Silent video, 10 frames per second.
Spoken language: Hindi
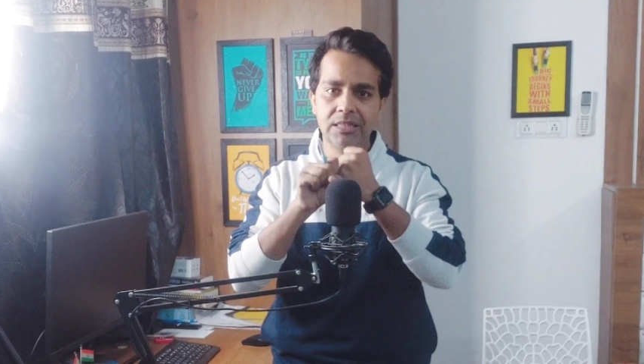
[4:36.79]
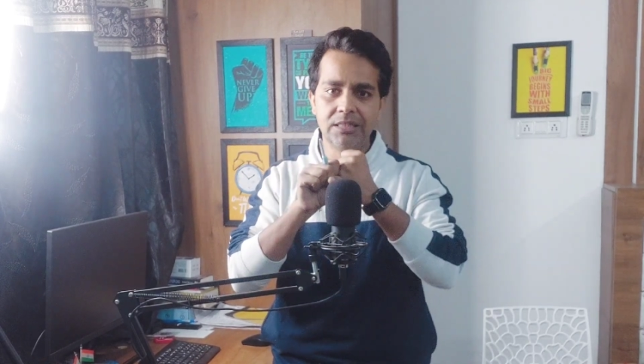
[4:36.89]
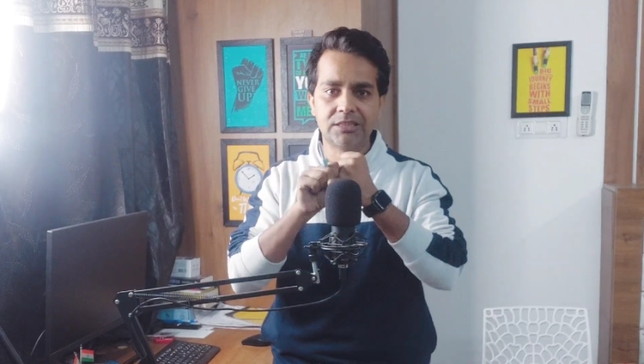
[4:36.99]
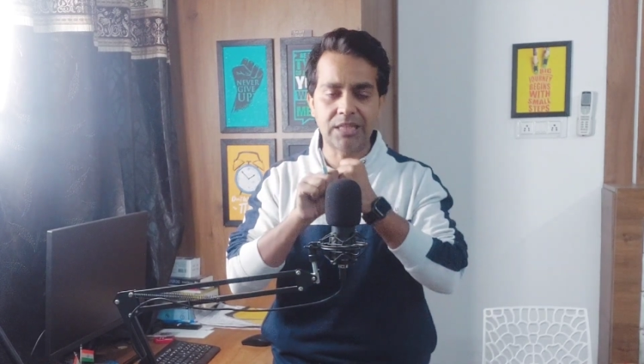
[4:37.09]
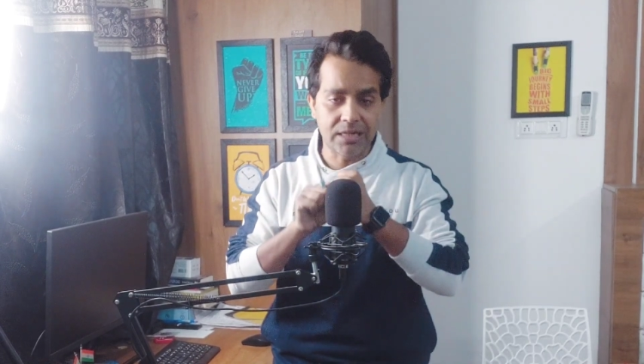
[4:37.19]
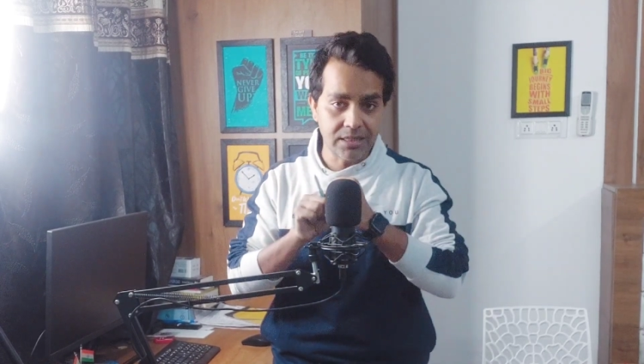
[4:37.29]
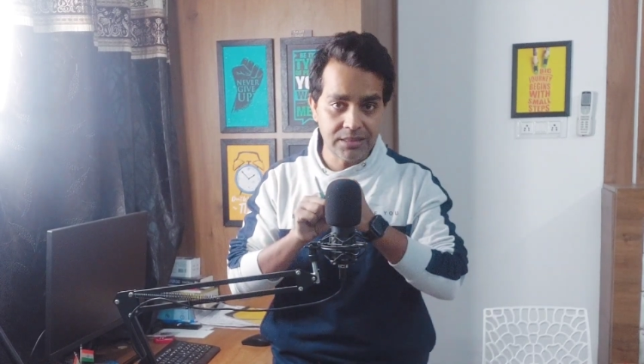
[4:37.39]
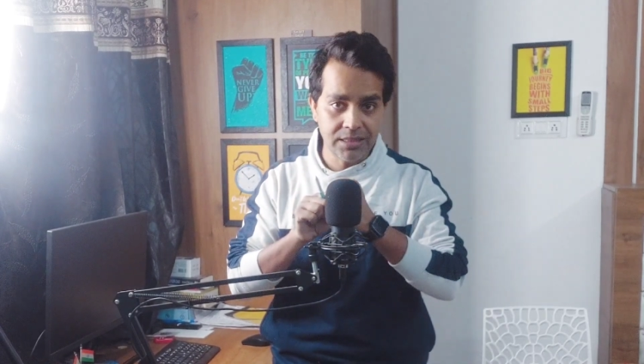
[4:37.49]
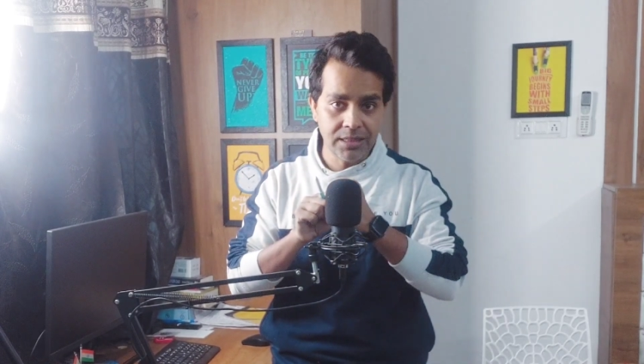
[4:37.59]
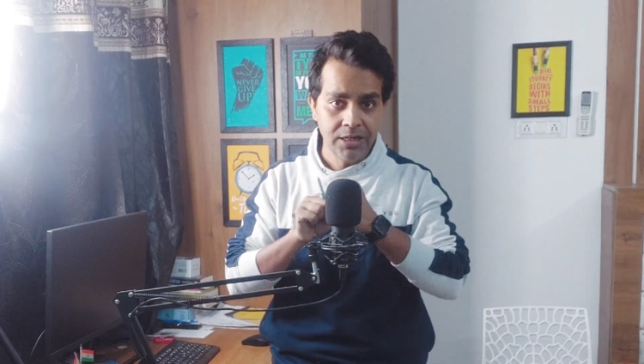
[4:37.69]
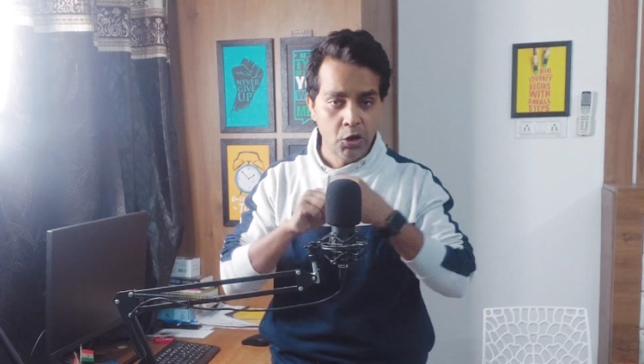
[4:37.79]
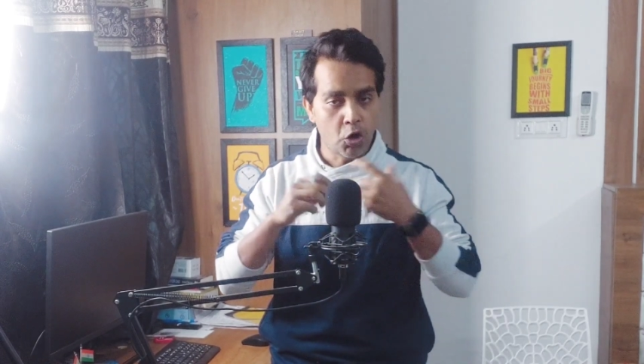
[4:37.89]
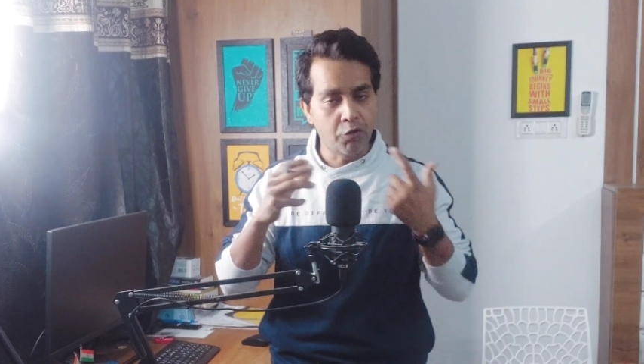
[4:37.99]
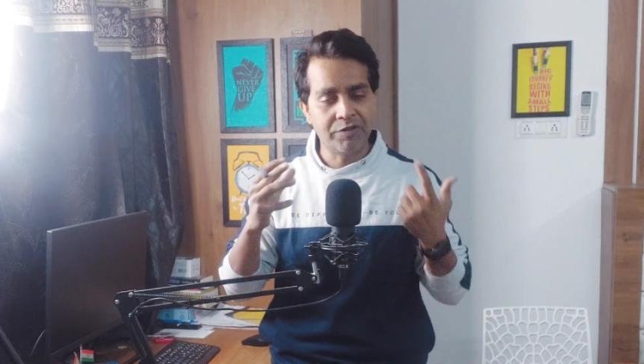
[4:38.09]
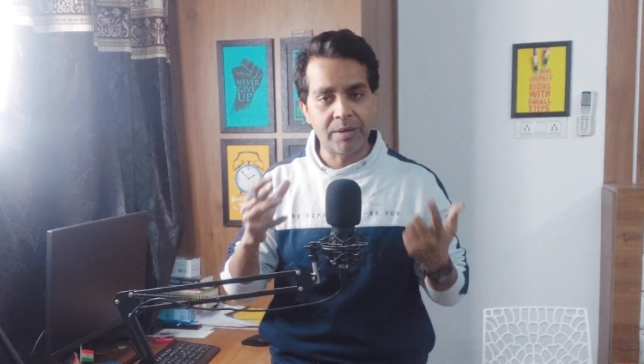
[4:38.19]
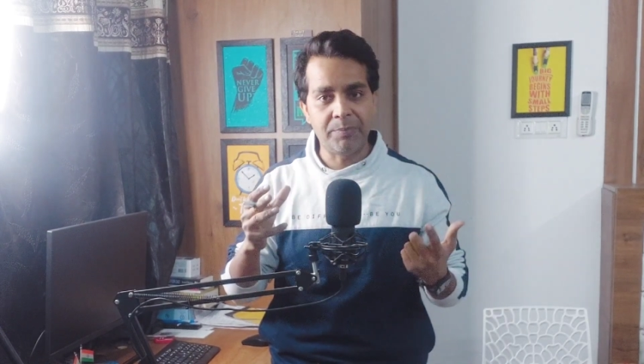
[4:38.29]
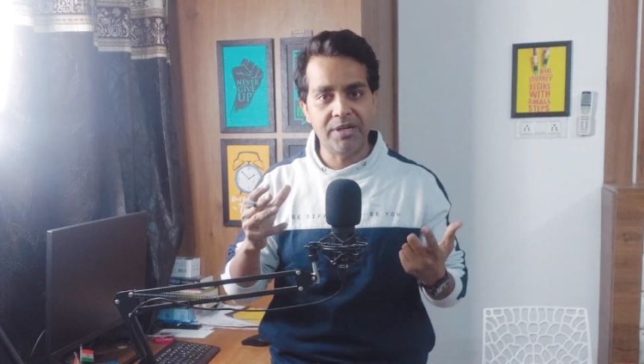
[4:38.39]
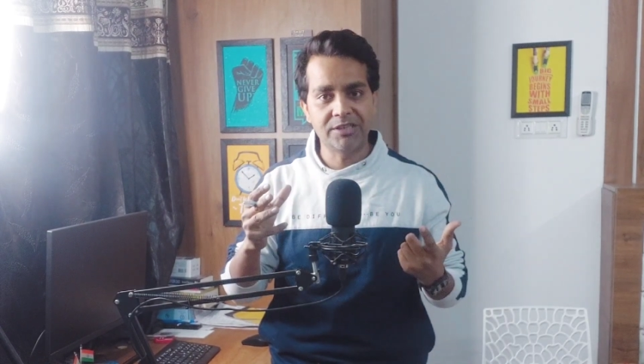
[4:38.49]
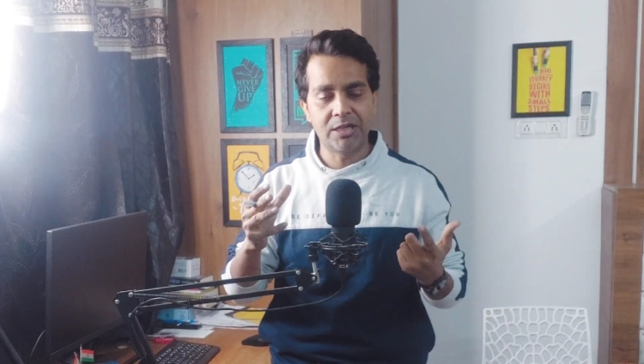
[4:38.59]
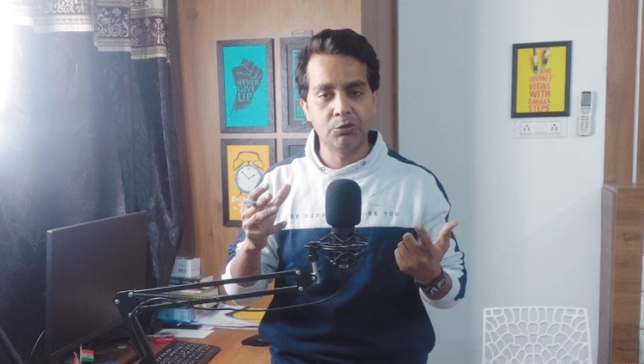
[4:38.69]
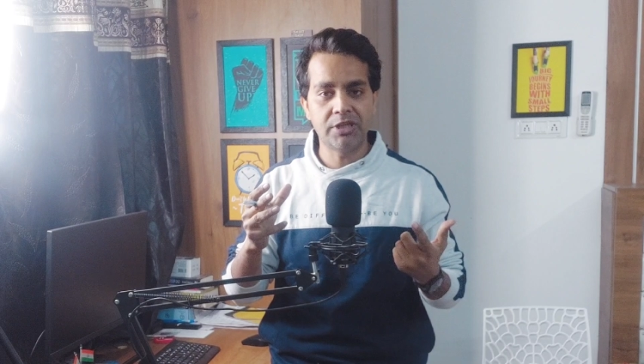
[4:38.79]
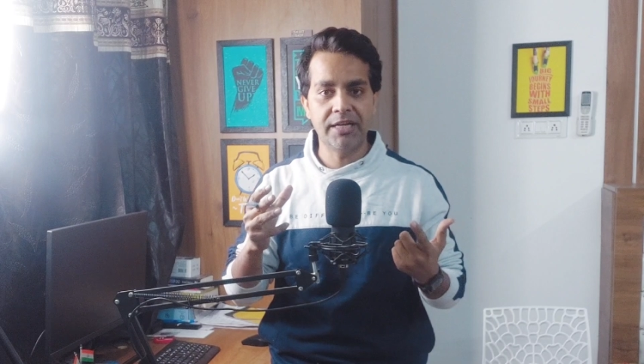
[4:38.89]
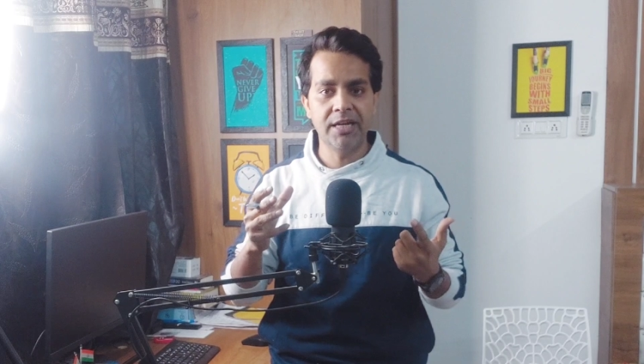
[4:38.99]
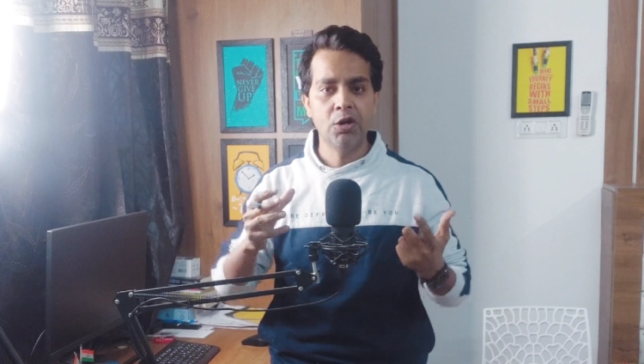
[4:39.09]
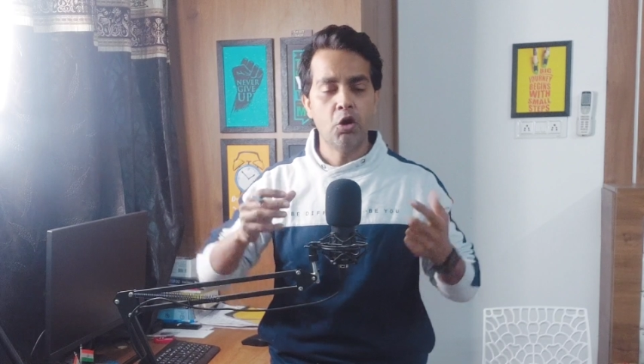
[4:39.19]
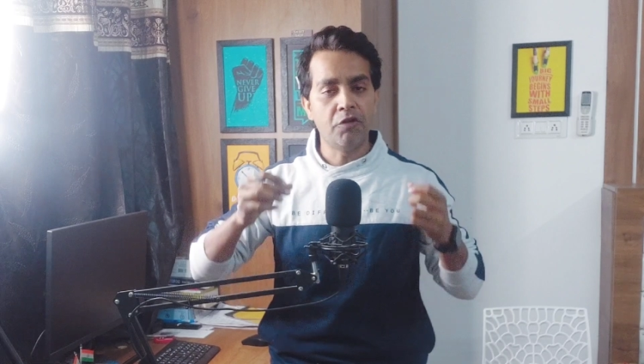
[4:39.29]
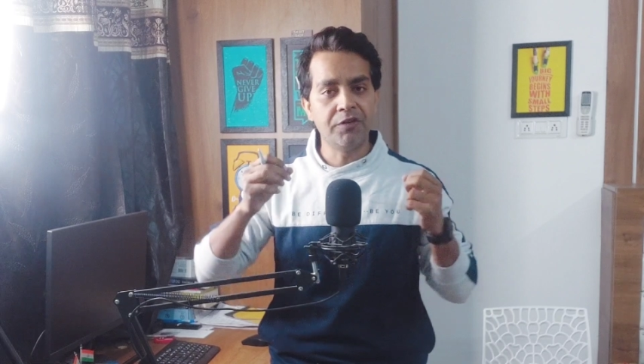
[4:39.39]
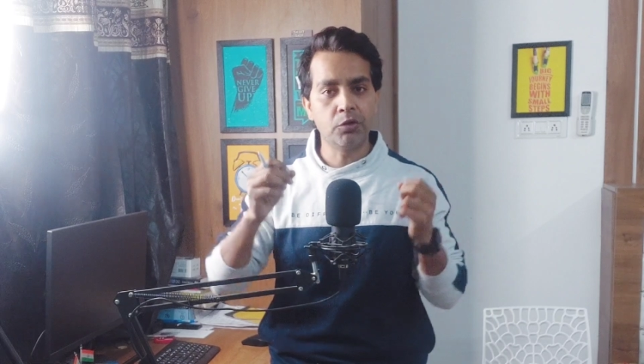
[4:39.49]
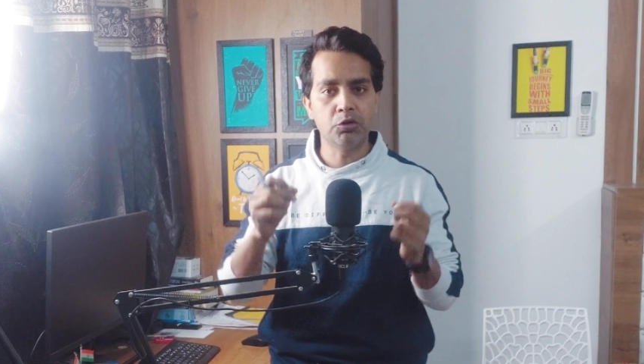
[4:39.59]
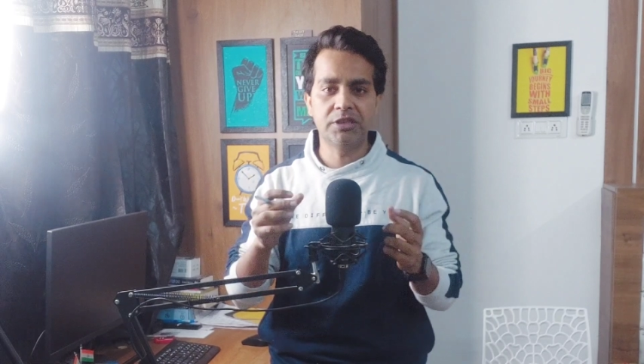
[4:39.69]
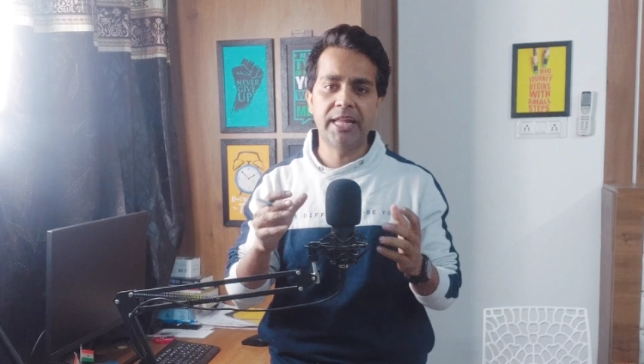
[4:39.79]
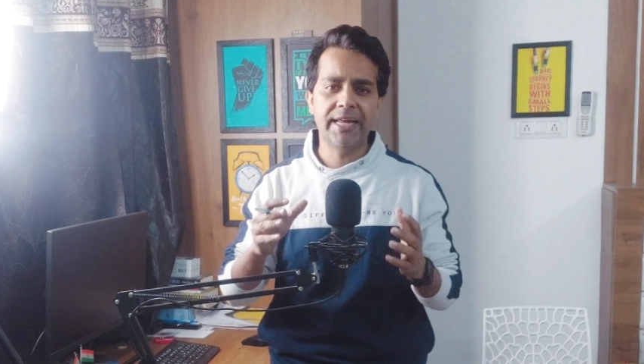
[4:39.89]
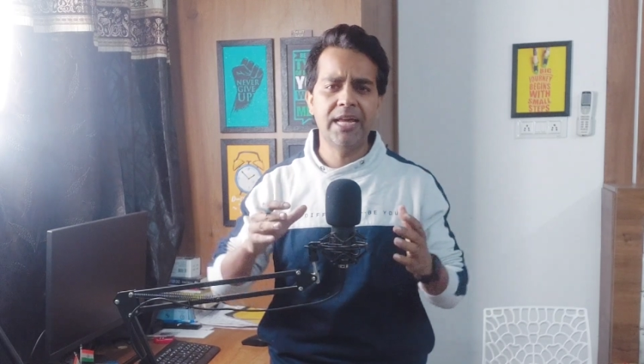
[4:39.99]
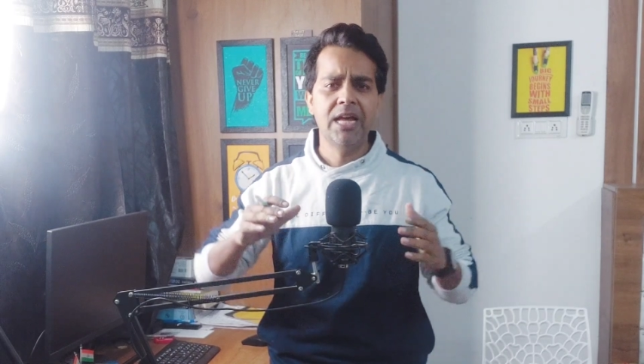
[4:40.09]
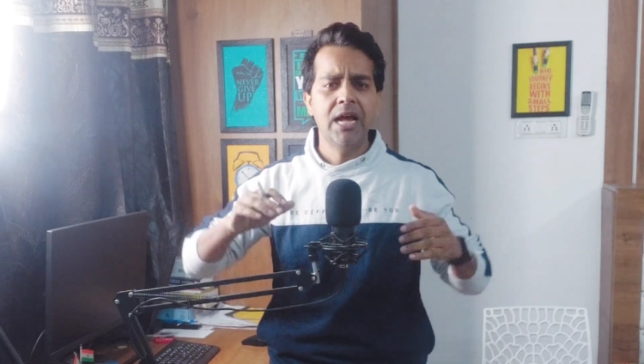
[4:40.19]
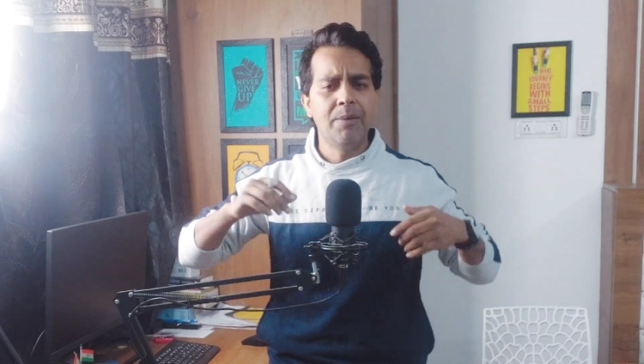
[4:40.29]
स्टक कर देगी और फिर आप परेशान हो जाएंगे और फिर रोते रहेंगे